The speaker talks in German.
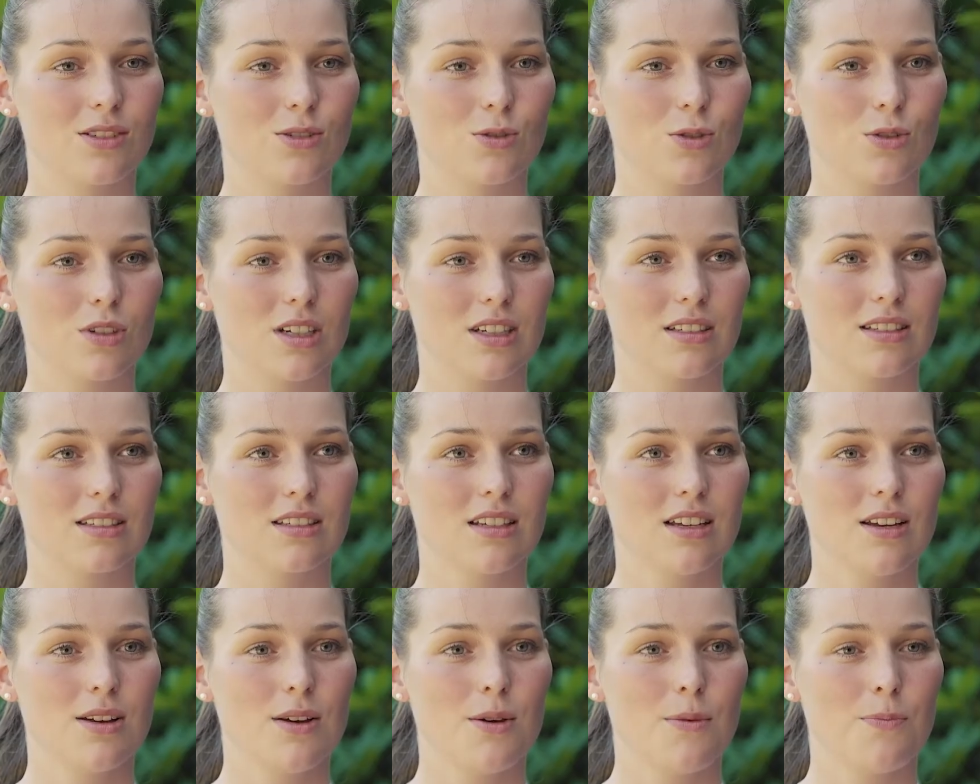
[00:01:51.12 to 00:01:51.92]
so, dass
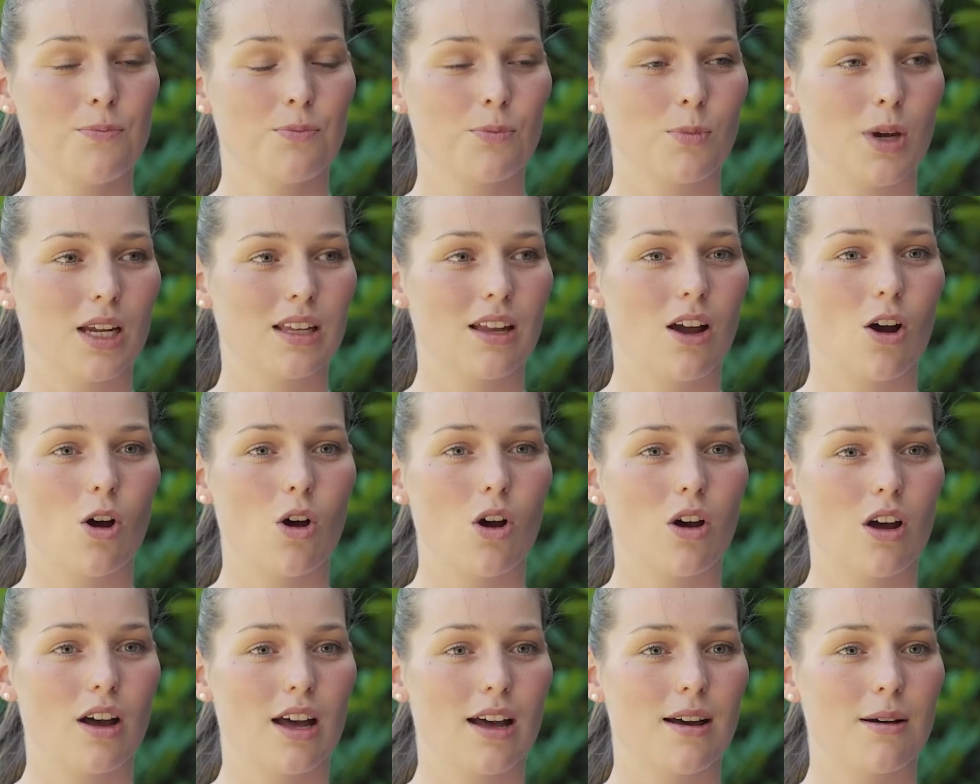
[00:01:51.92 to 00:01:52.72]
man
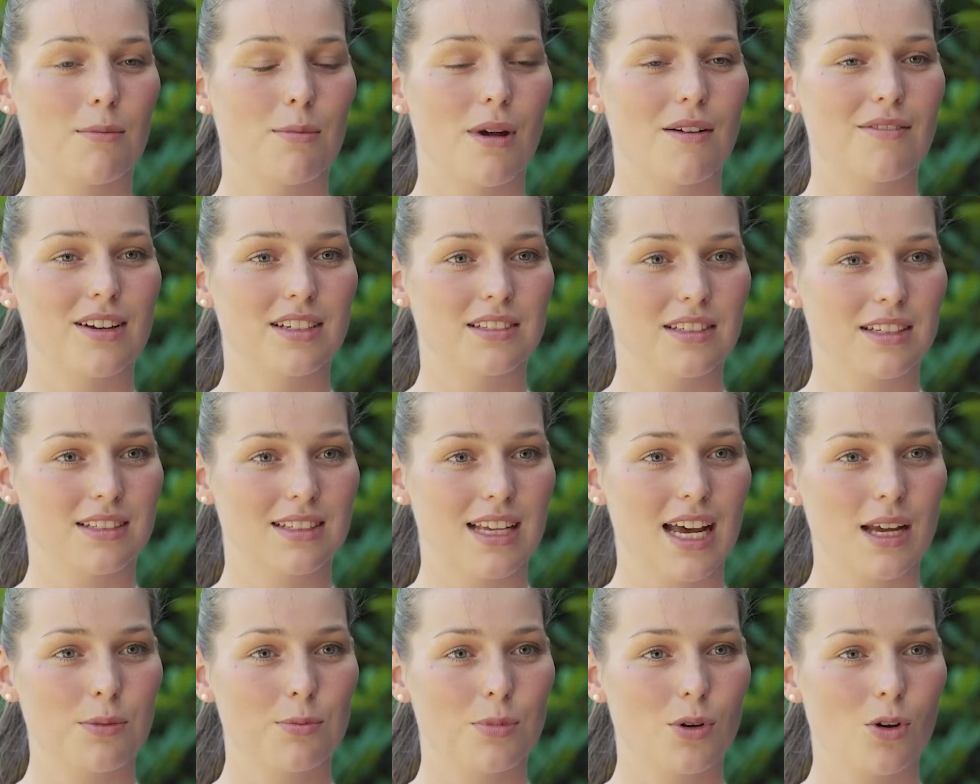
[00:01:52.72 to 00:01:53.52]
auch äh, mal was
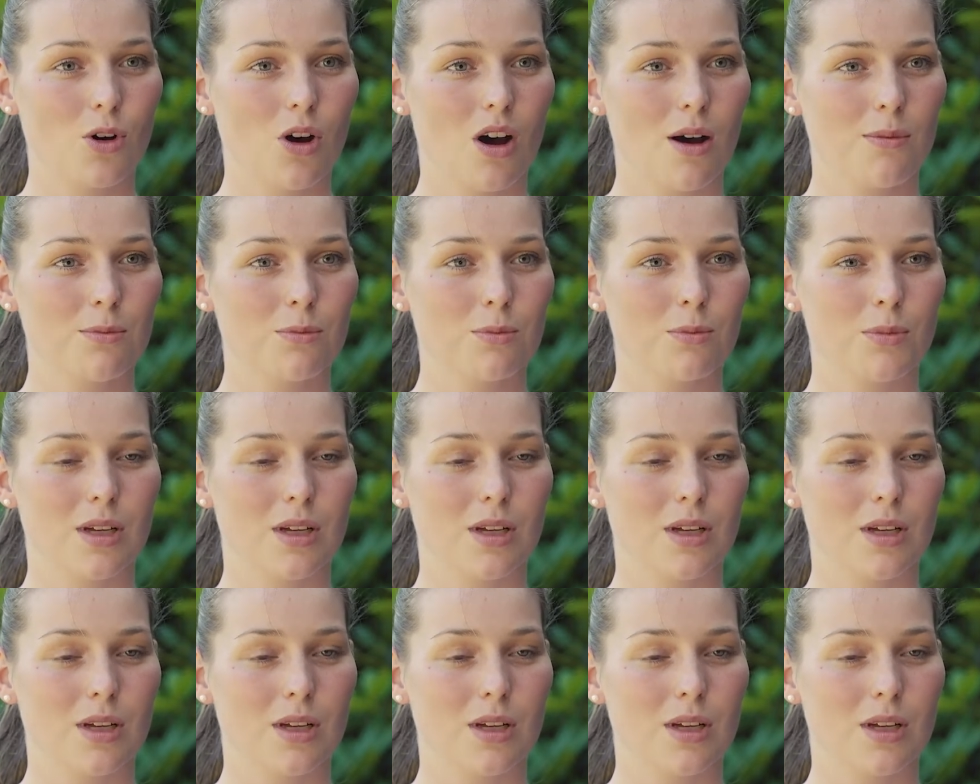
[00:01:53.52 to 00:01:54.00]
gesagt bekommt.